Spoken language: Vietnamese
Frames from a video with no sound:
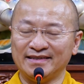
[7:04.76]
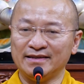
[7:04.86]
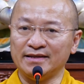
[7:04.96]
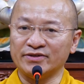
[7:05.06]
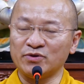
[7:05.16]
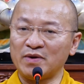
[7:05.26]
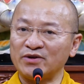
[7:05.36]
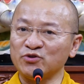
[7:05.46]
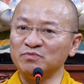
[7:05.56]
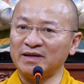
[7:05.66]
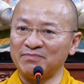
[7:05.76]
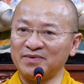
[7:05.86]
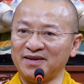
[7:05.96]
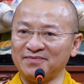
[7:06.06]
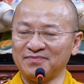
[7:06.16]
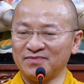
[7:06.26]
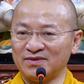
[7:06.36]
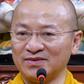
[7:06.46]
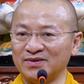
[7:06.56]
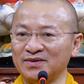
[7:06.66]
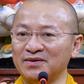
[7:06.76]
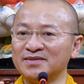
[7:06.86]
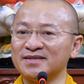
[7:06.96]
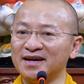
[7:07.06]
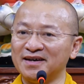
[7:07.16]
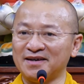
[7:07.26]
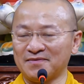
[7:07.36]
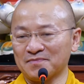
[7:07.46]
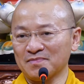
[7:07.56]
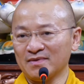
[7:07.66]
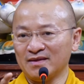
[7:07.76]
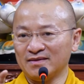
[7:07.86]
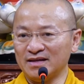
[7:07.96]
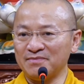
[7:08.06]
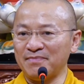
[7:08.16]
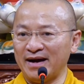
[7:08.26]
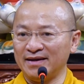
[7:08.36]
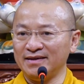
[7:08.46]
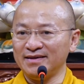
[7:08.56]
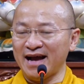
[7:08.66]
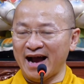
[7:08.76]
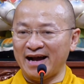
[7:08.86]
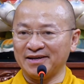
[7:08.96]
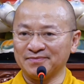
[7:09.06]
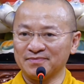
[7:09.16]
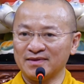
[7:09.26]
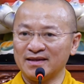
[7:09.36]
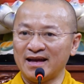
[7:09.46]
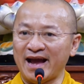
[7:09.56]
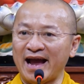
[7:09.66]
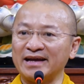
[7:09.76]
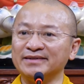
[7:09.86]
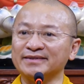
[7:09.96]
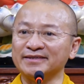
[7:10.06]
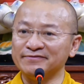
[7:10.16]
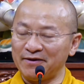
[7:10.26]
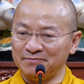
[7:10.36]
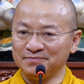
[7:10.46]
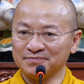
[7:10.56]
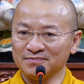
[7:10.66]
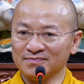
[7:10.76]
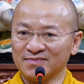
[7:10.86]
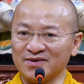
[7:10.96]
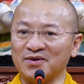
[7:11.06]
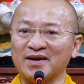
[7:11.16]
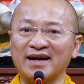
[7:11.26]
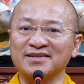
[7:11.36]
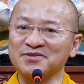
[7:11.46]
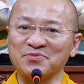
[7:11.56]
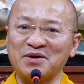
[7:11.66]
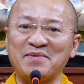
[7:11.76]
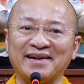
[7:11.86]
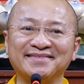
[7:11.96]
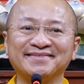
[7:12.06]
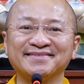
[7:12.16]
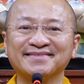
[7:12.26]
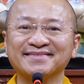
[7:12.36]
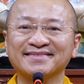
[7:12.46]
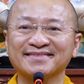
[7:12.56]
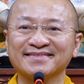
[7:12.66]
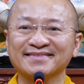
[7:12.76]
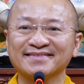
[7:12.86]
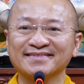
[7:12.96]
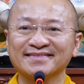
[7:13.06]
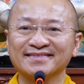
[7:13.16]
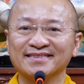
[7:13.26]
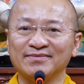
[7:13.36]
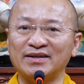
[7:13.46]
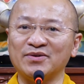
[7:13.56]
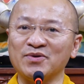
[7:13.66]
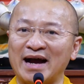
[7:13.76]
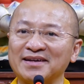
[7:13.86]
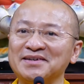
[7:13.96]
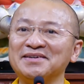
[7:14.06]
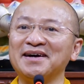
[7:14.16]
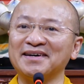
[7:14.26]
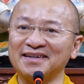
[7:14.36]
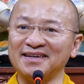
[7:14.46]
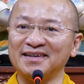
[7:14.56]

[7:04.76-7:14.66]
Thì trong các trung tâm đó, chúng tôi nói sơ đi 7 ngày, 2 người tử vong, còn lại là sống khỏe mạnh. Và điều ngạc nhiên hơn đó